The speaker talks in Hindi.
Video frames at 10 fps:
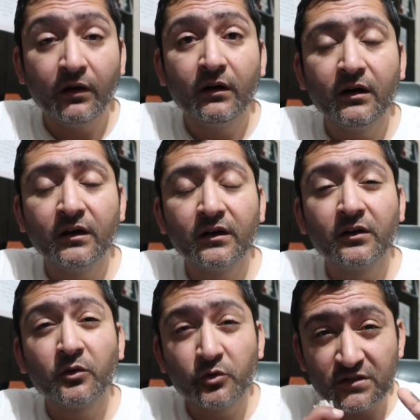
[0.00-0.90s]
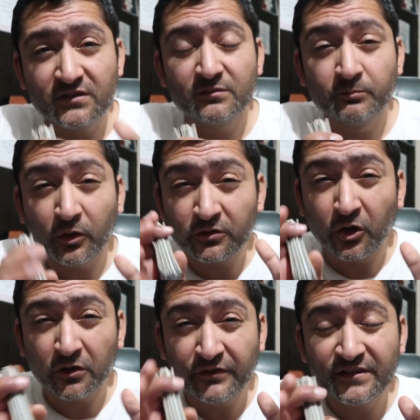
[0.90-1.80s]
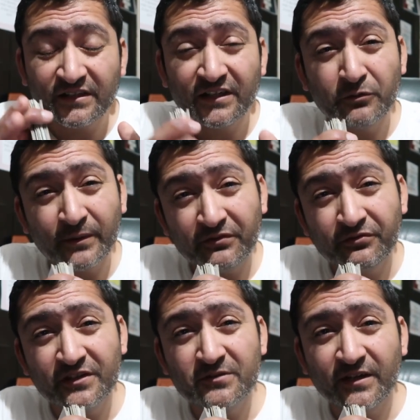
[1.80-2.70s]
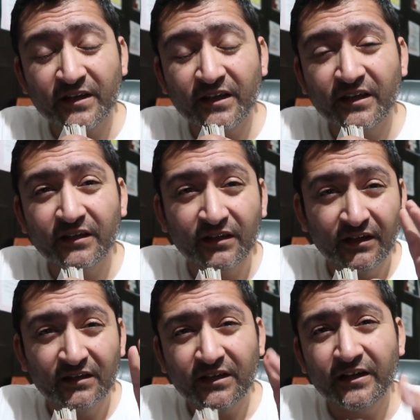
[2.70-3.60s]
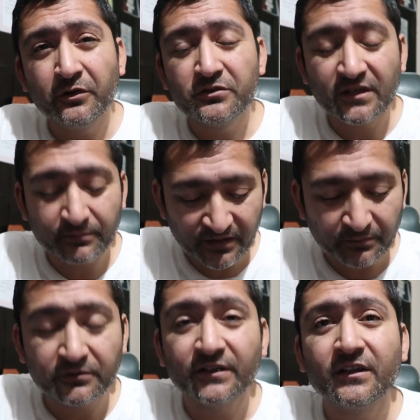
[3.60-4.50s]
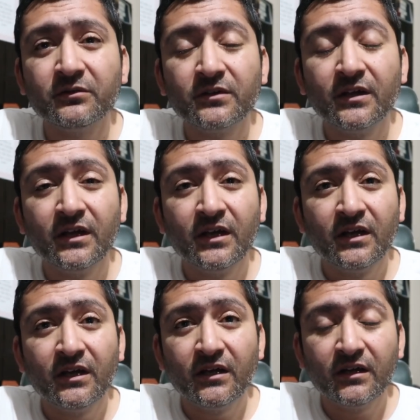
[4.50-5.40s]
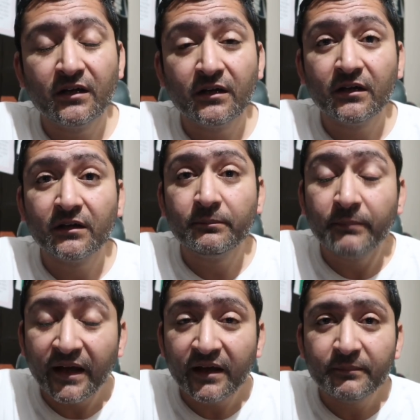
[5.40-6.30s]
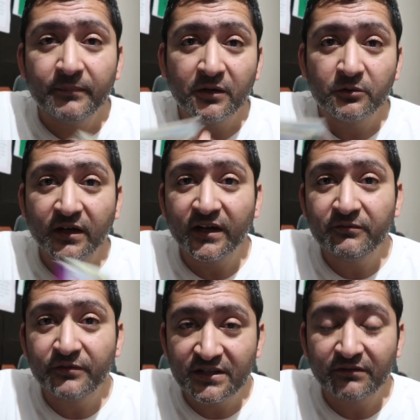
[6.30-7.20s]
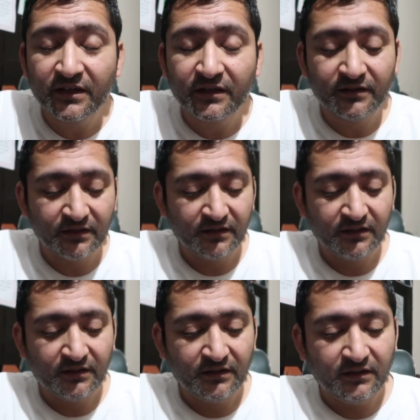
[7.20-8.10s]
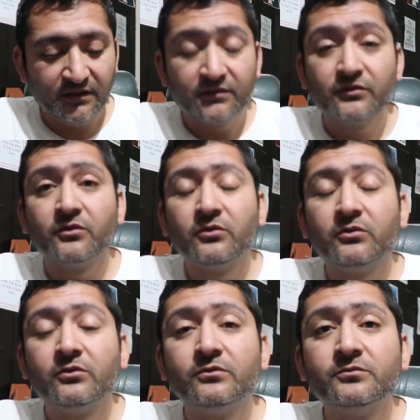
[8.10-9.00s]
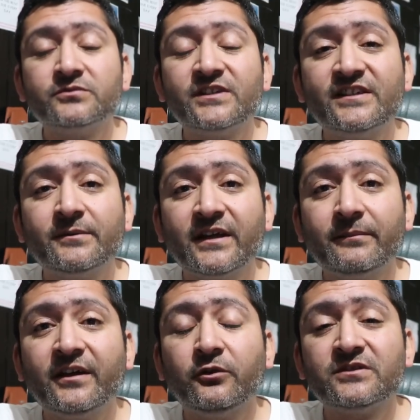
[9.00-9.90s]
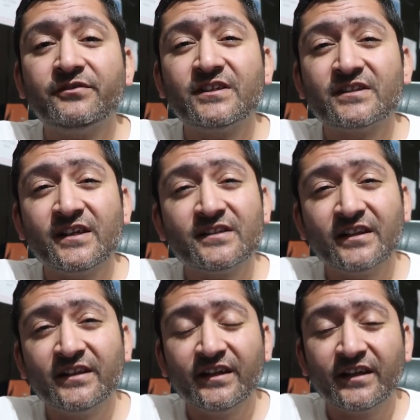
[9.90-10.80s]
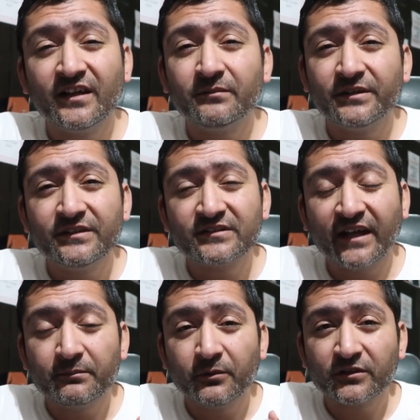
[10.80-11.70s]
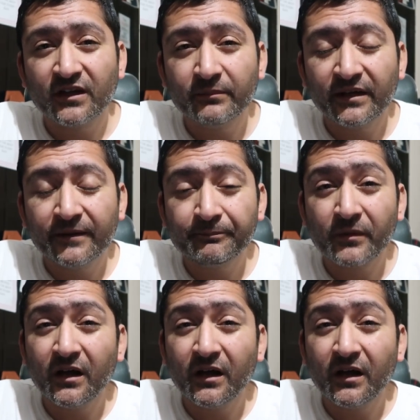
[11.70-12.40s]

और कुछ बहुत हॉट वीज़े थे वो मैंने फ्रिज में रखे हैं ठंडे हो जाएं फिर आपको देता हूँ मैं मैं हूँ करीम वीज़ा वाला तो जल्दी से बताएं भाई कौन से वीज़े चाहिए जल्दी करिएगा प्लीज़ टाइम बहुत कम है